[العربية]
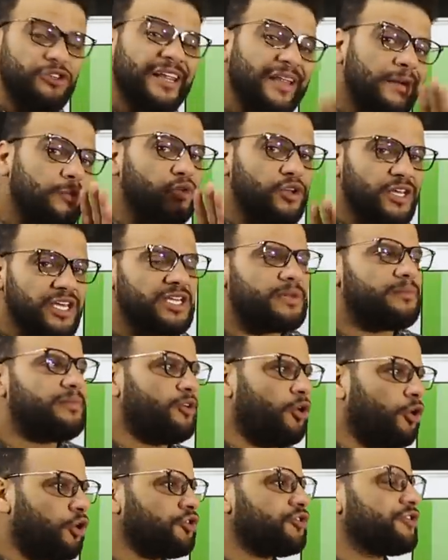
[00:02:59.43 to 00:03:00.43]
نادي ابو قير
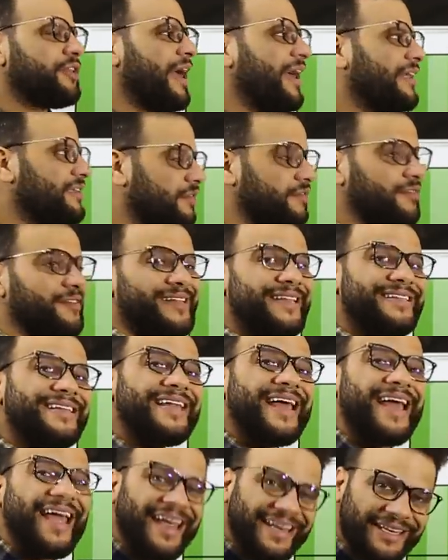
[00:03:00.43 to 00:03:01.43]
بيحط هدف في النادي
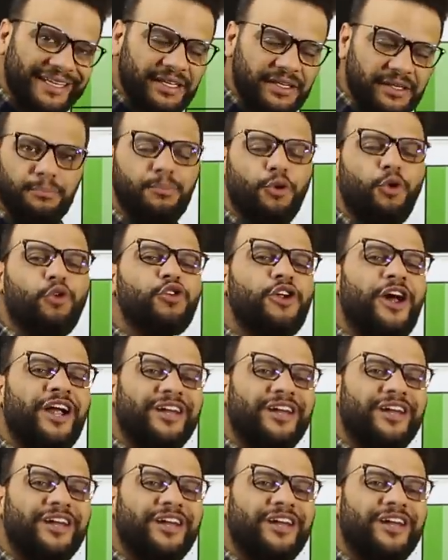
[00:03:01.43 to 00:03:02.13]
الاهلي بكره